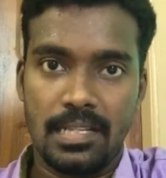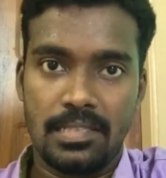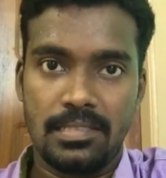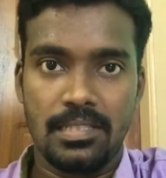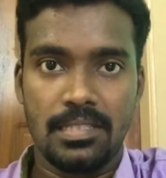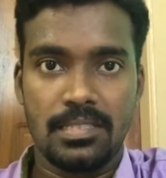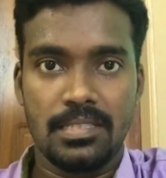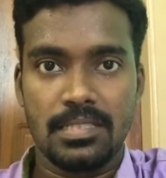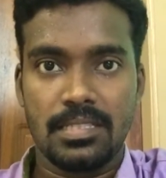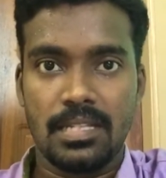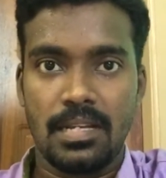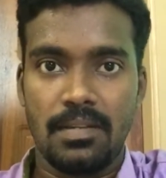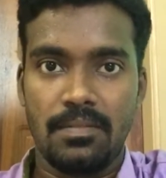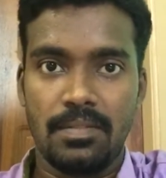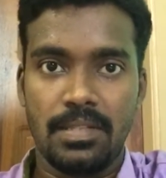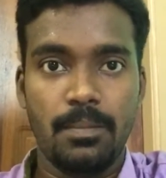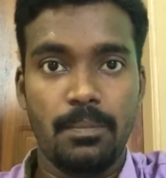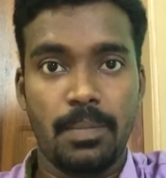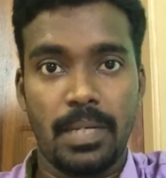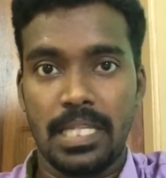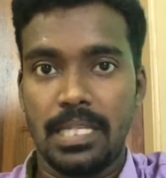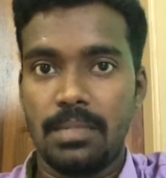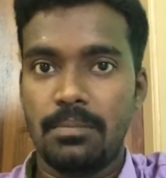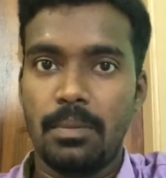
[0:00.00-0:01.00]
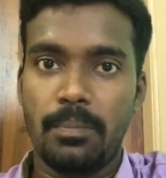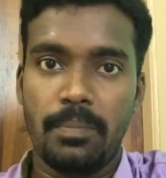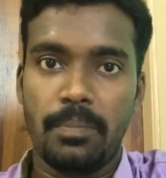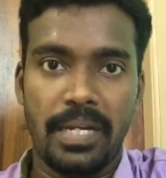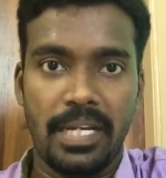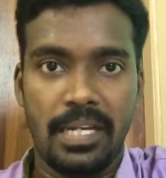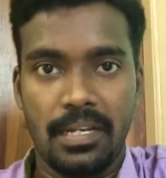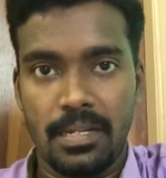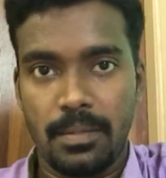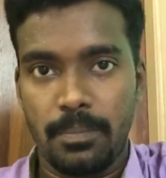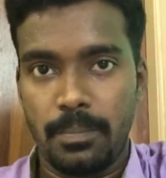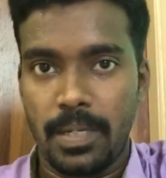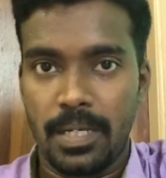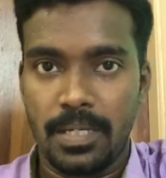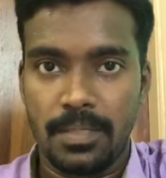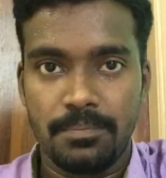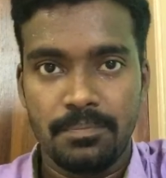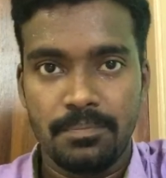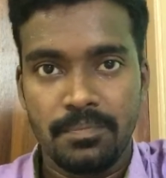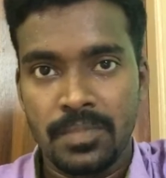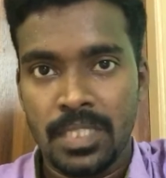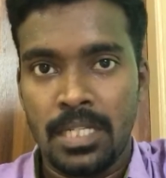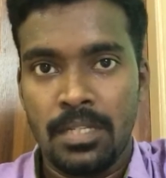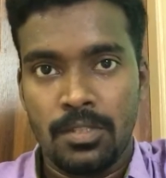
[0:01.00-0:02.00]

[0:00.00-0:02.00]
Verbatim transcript: ரிசர்ச்சஸ்லாம் வந்து இப்போ அதிகமாக பண்ணிகிட்டு இருப்பாங்க